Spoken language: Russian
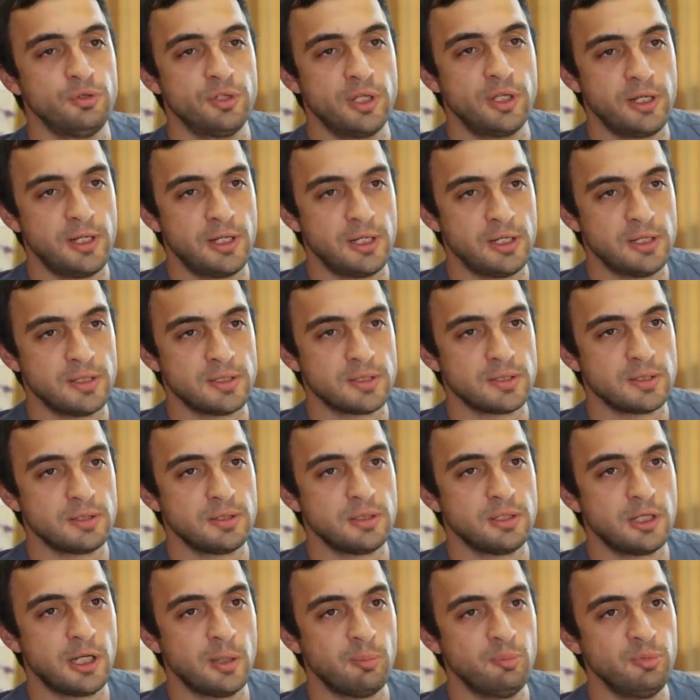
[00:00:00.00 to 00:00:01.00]
ударялись
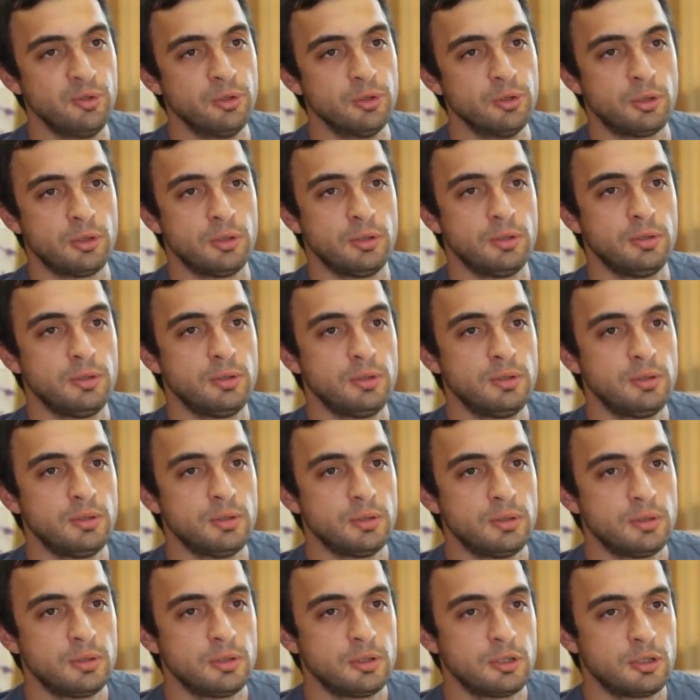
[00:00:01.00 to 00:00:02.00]
об дно.
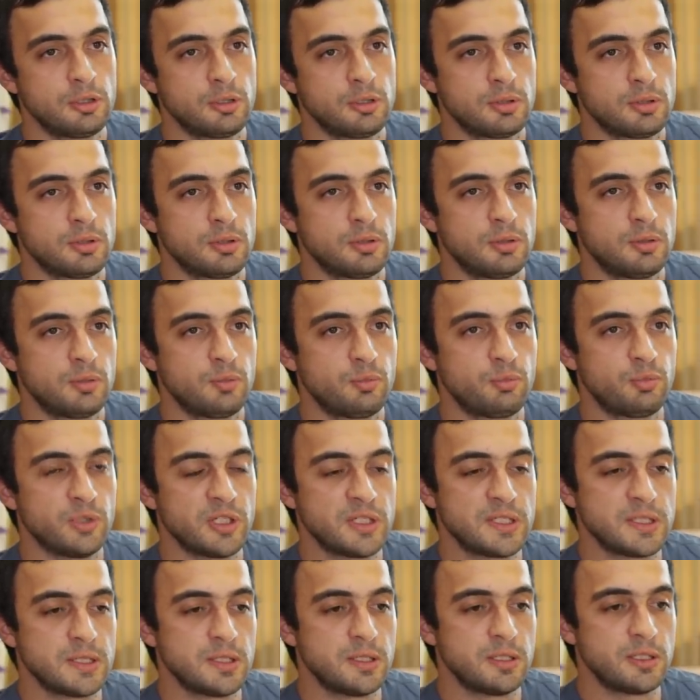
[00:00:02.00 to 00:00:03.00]

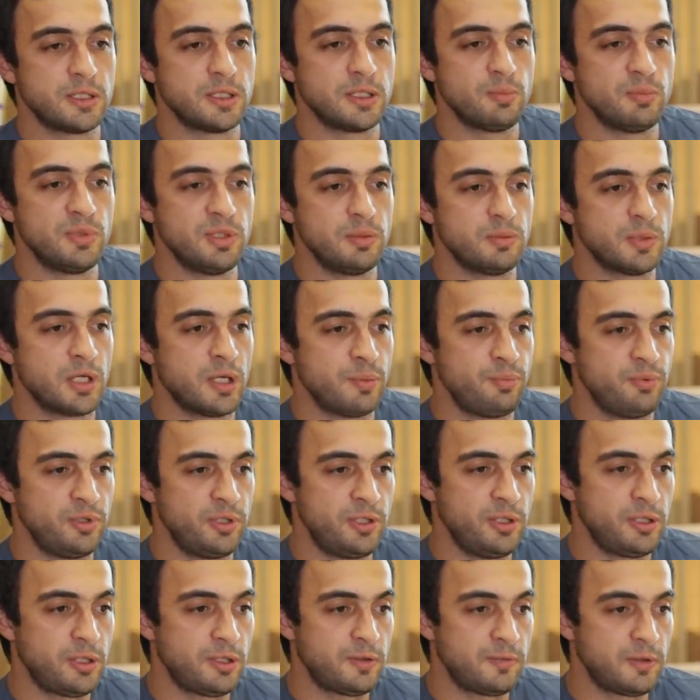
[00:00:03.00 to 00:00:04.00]
Пациента мы
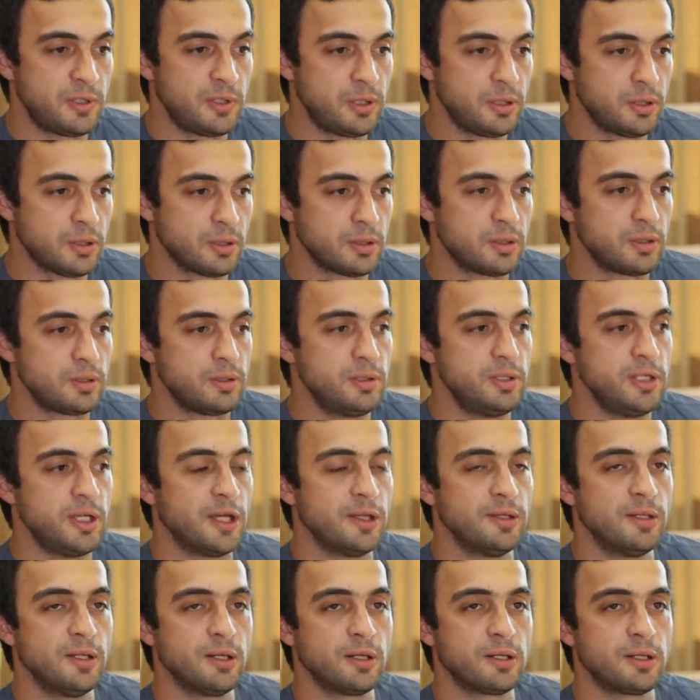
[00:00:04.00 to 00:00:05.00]
оперировали
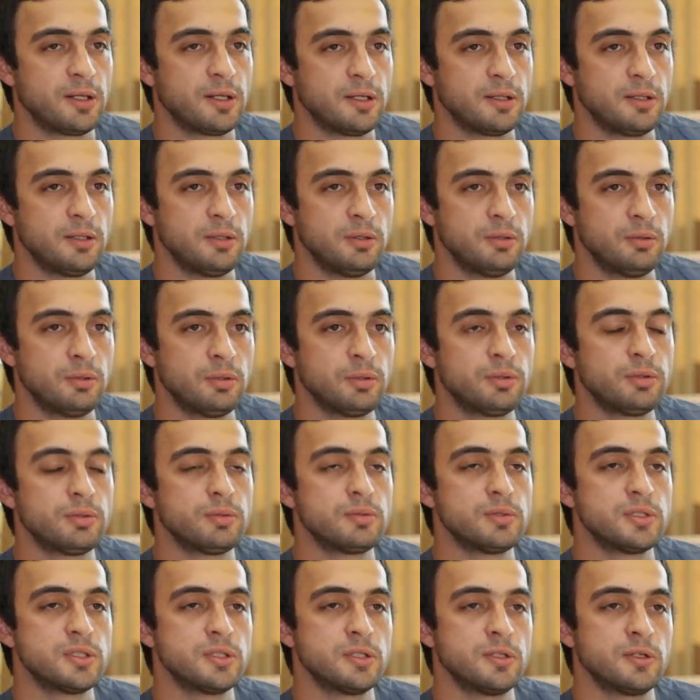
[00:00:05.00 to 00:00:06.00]
неоднократно, но он
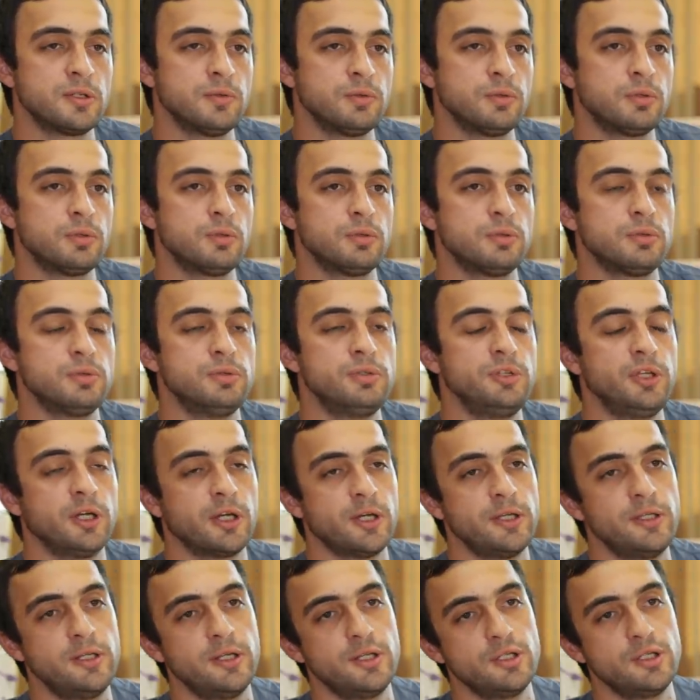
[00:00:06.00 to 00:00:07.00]
все равно не
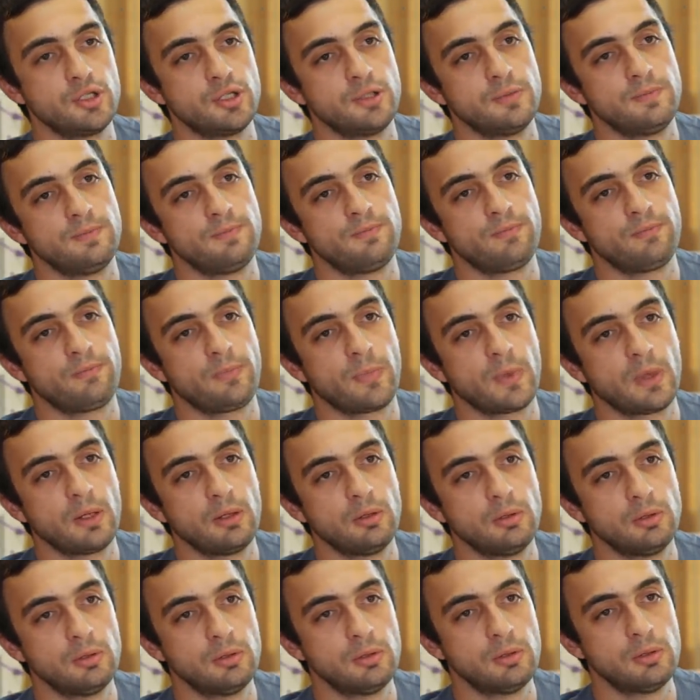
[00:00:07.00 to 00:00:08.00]
неходячий.
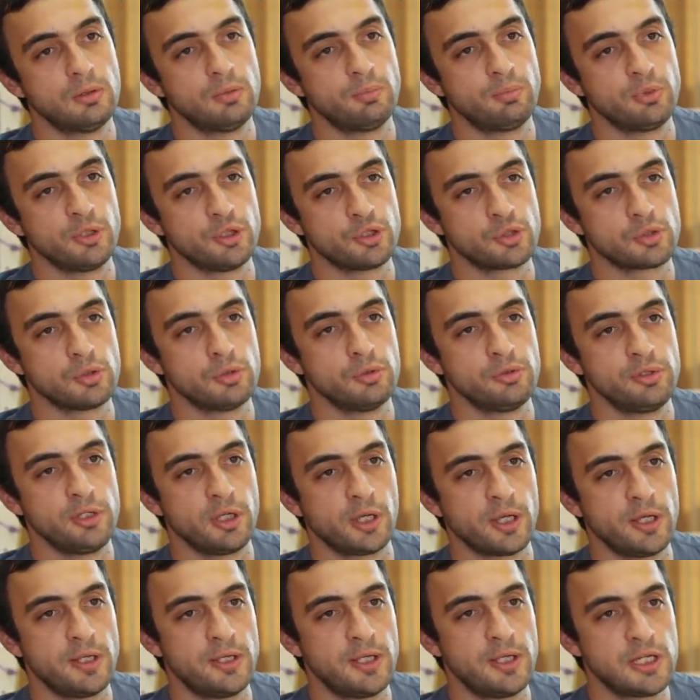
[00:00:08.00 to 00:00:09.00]
Он пришел не
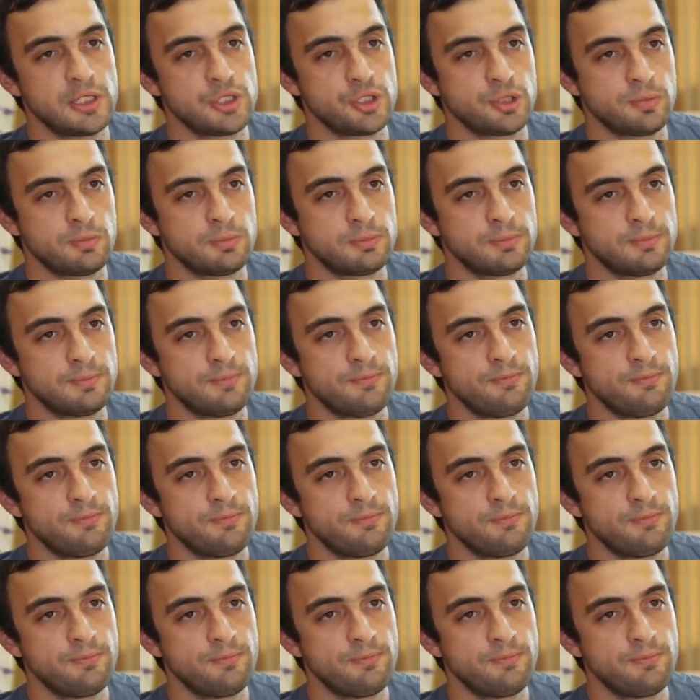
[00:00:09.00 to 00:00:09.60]
неходячим,